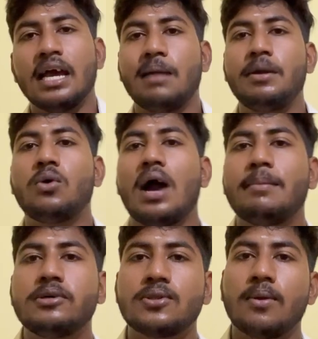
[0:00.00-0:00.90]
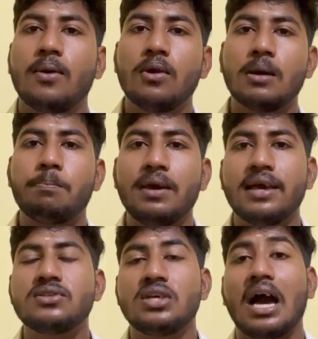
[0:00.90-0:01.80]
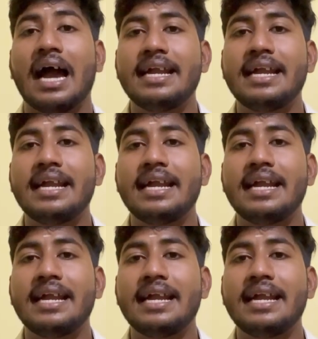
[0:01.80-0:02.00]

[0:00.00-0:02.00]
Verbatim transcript: எப்படி கோயம்புத்தூர்ல உங்களுக்கு பிஎஸ்ஜி